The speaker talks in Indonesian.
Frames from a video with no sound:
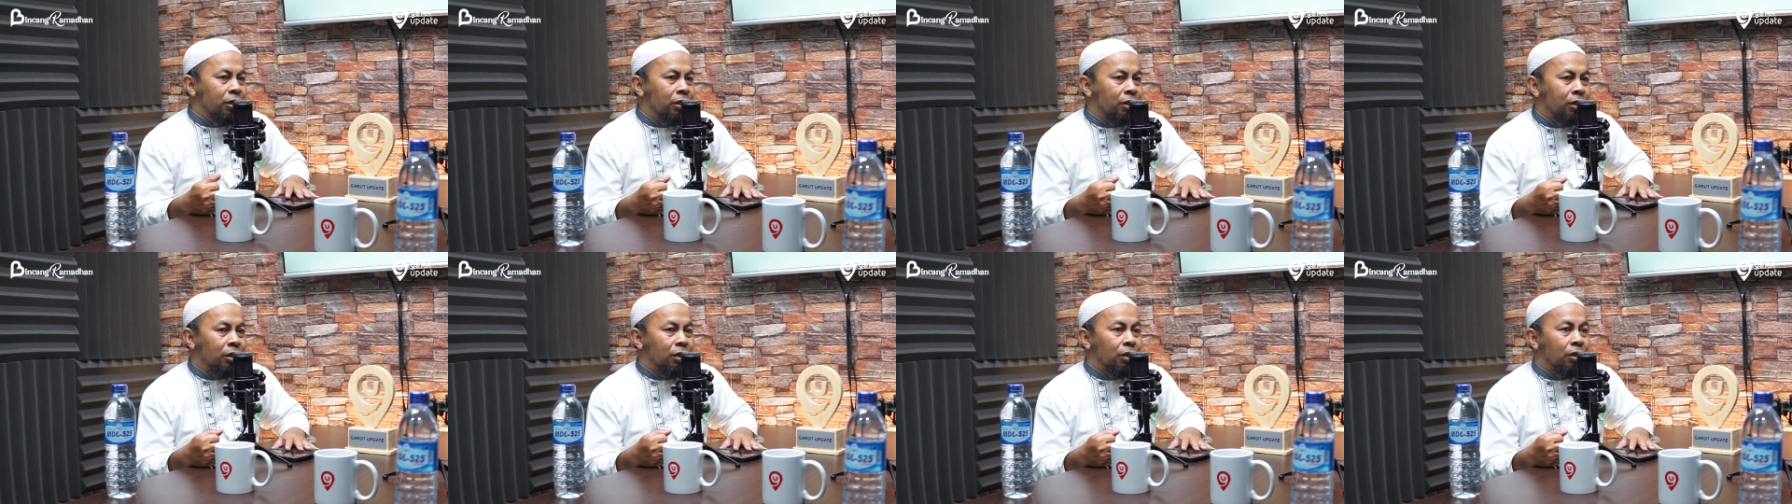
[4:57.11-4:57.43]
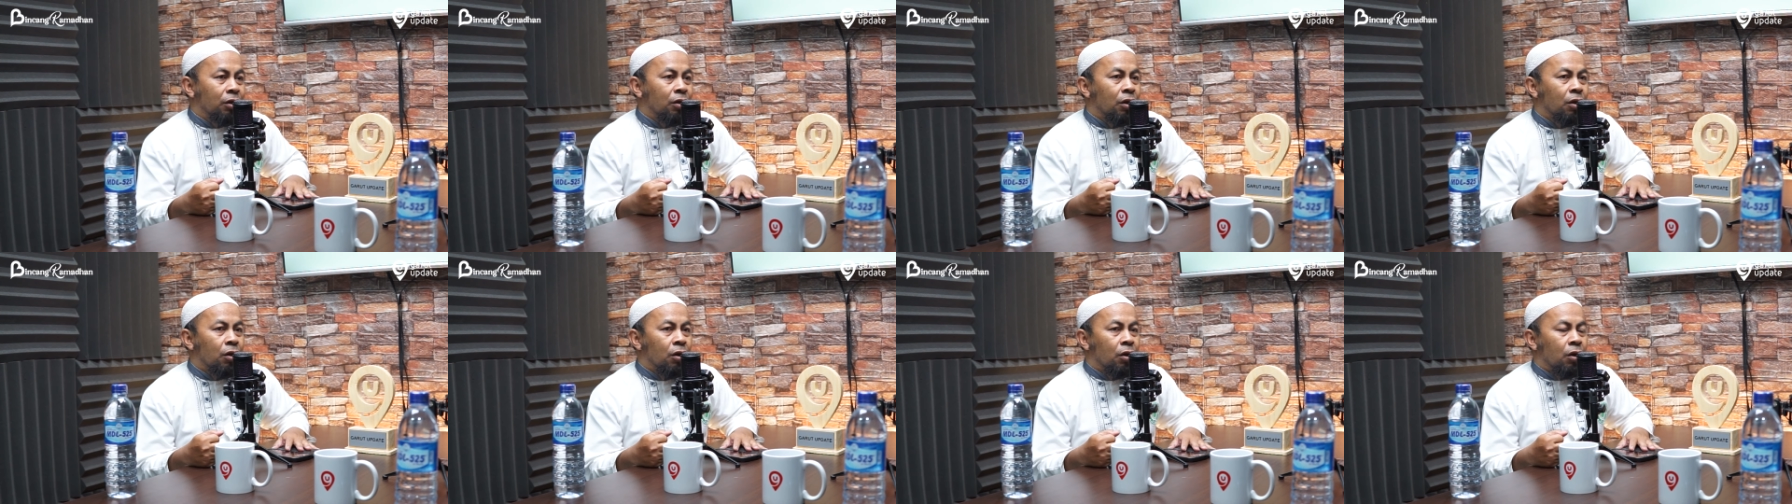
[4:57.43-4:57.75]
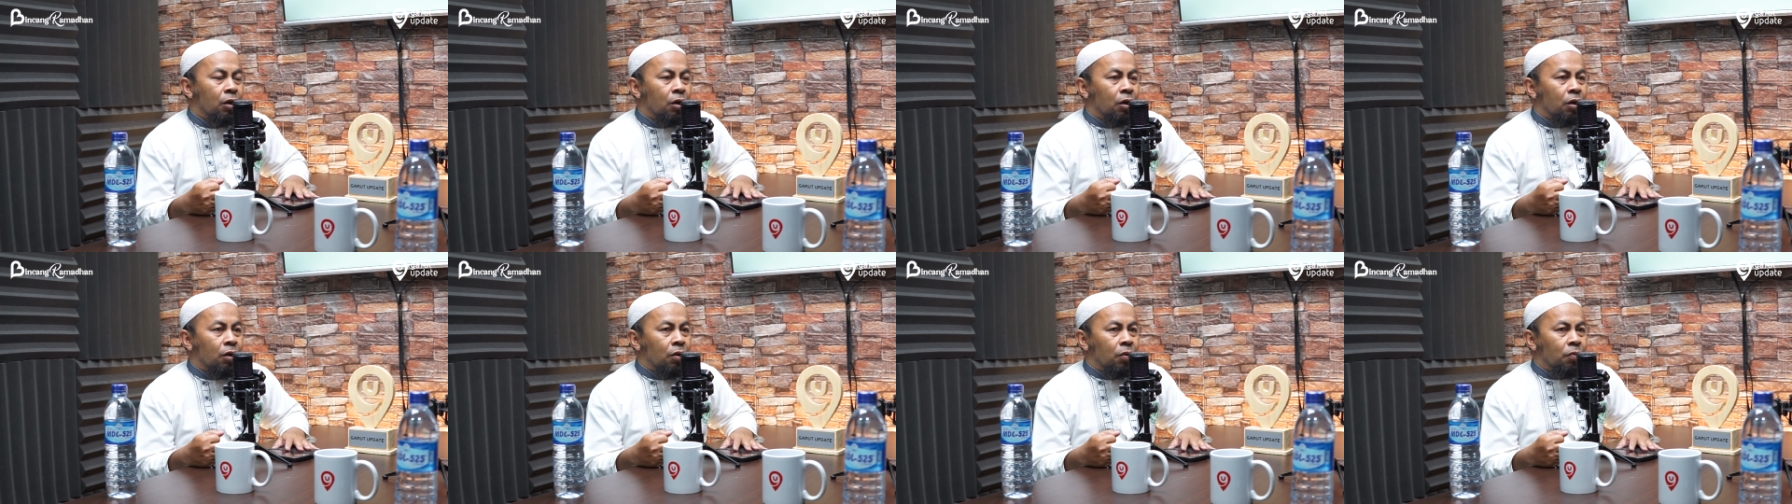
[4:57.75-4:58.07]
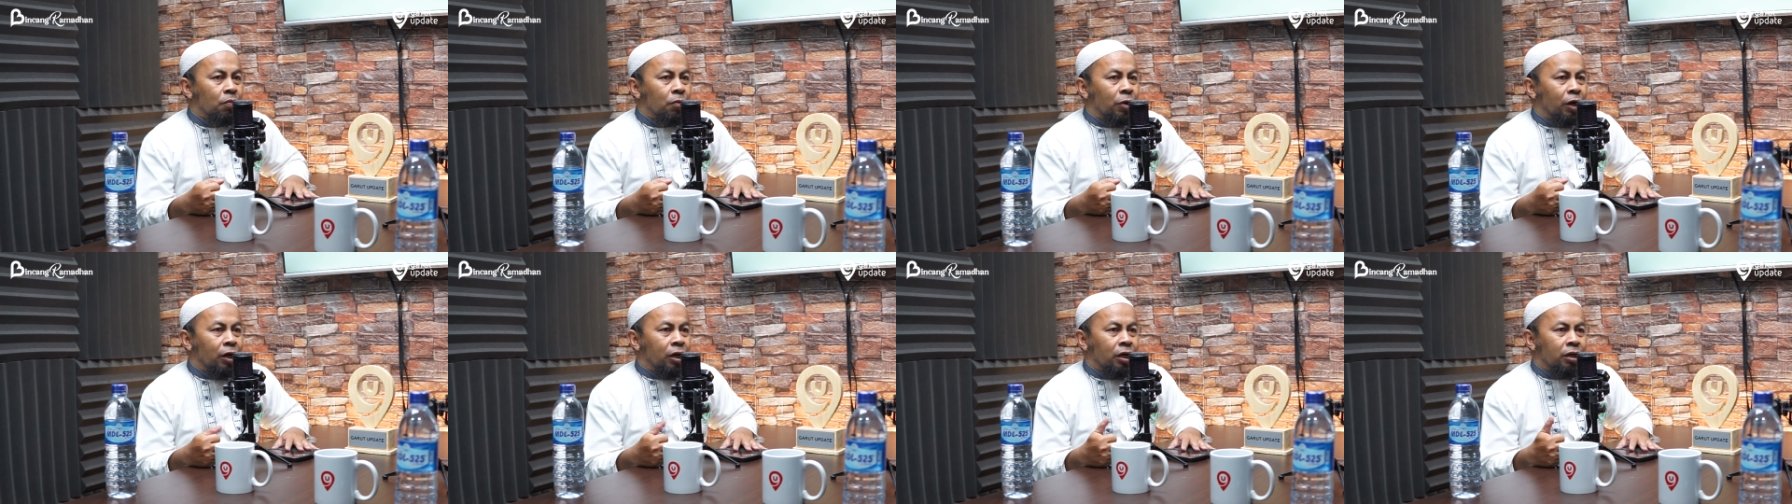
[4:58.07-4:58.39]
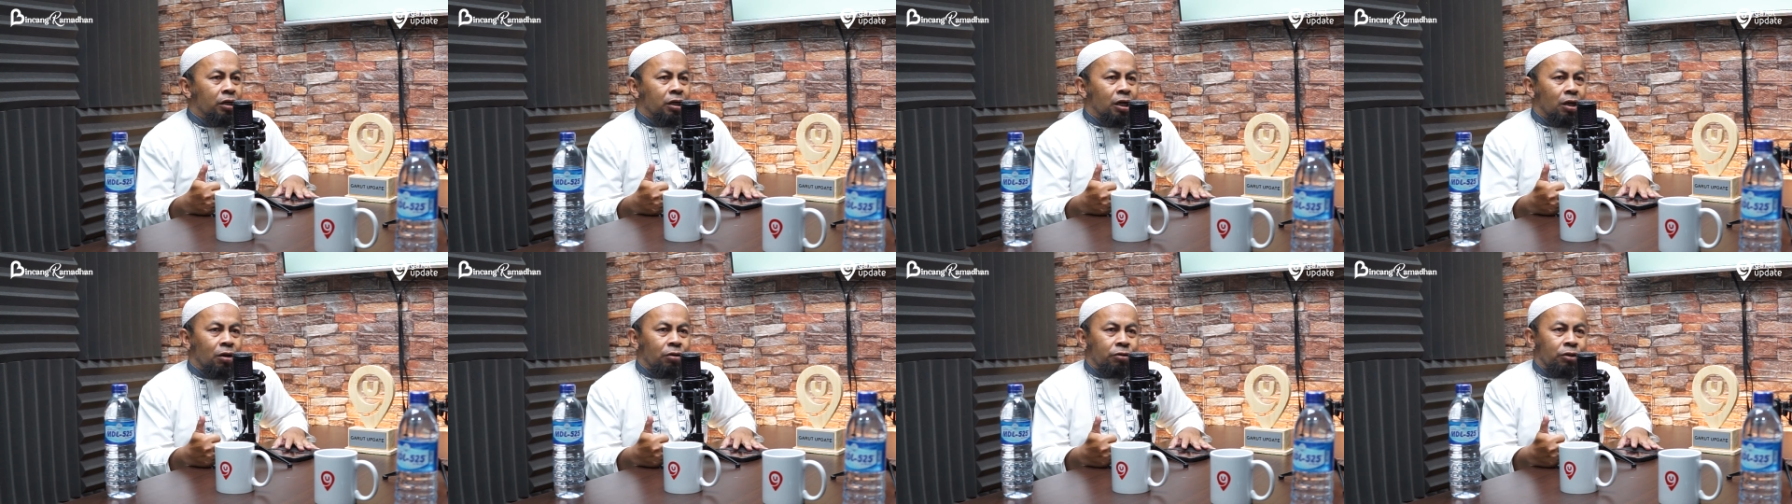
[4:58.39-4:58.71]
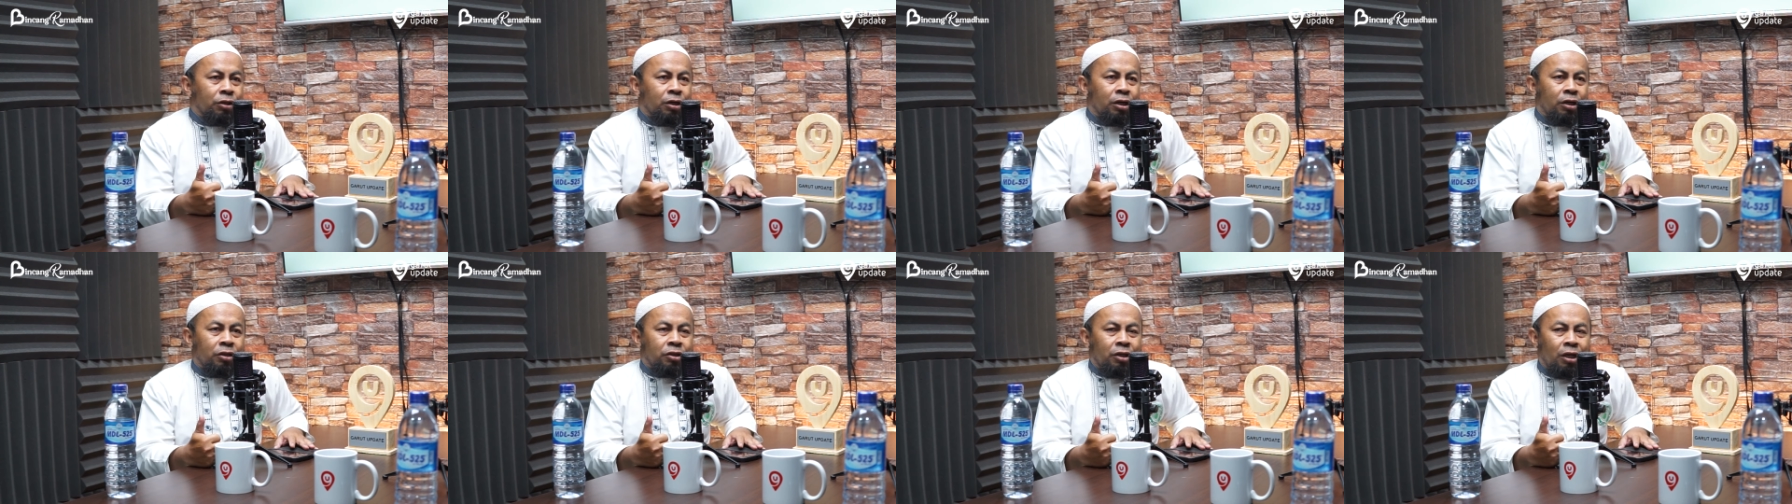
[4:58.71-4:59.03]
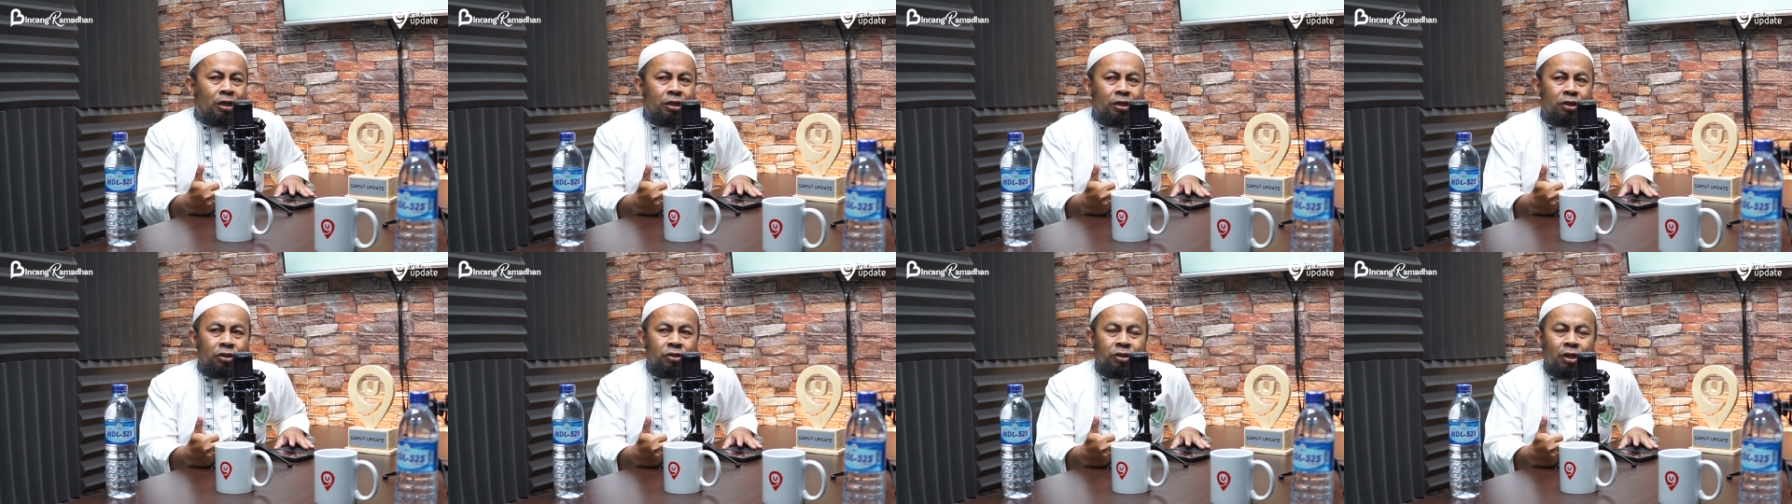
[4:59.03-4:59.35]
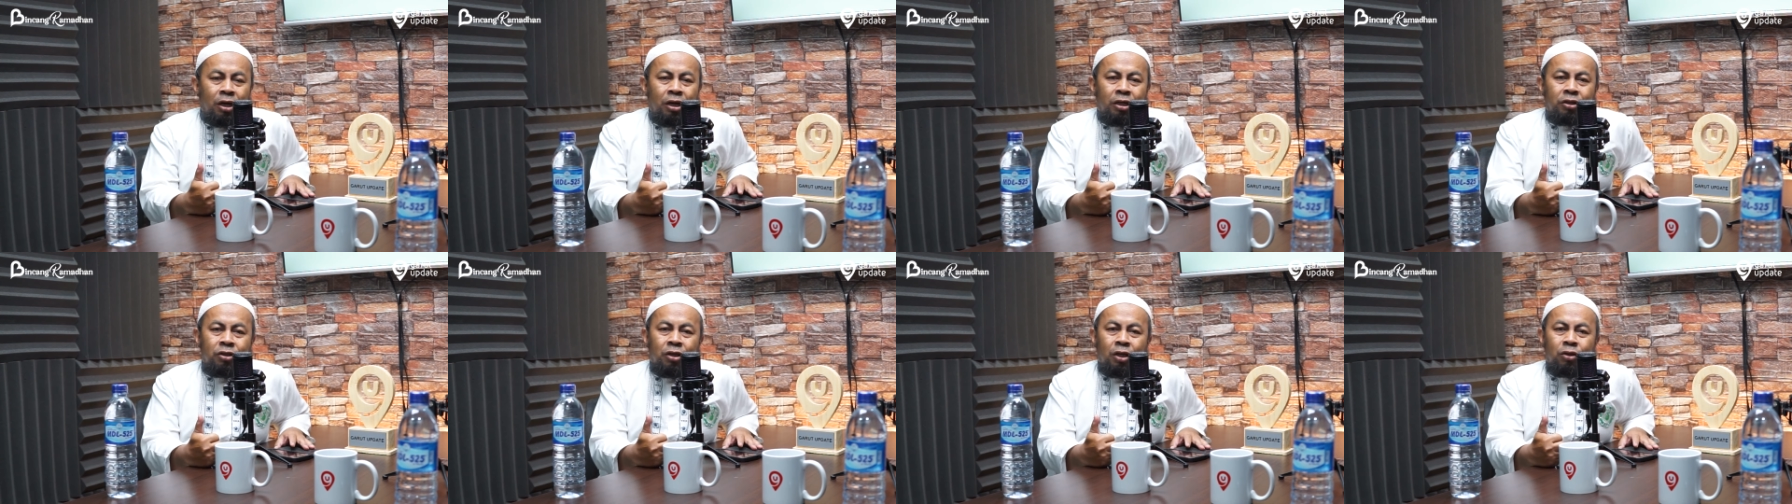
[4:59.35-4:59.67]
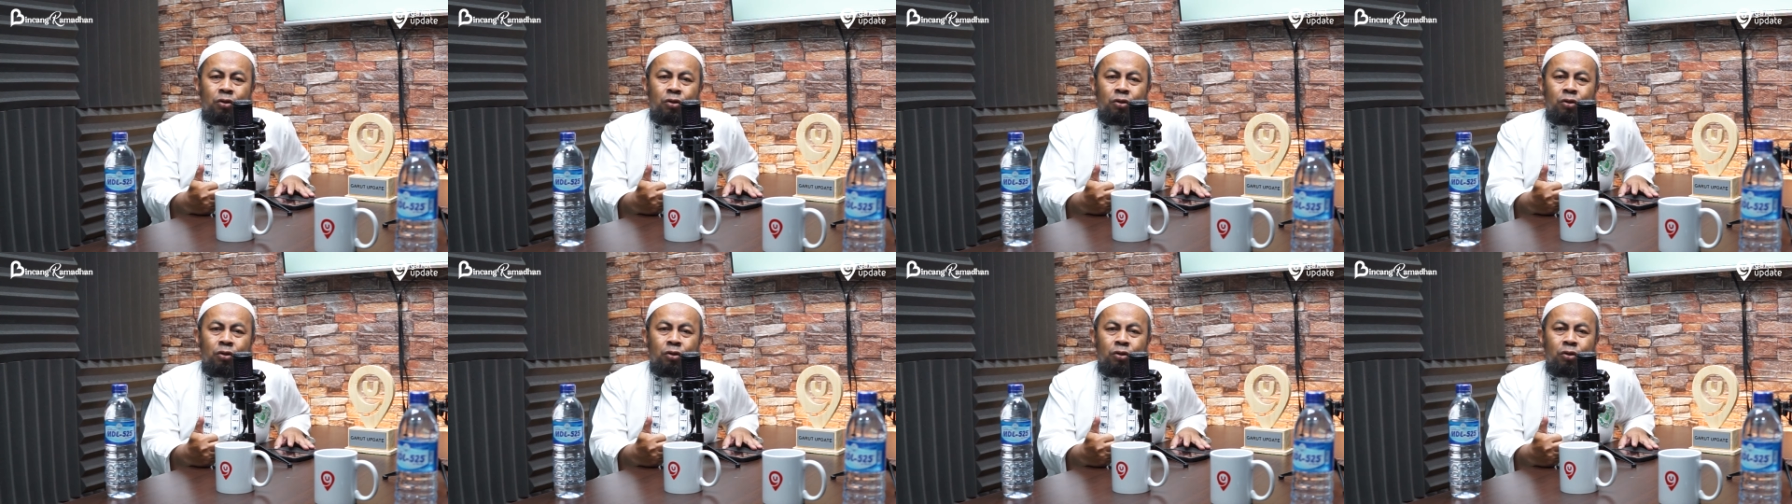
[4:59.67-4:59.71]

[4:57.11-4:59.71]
diri. Bahkan kalau tidak salah di salah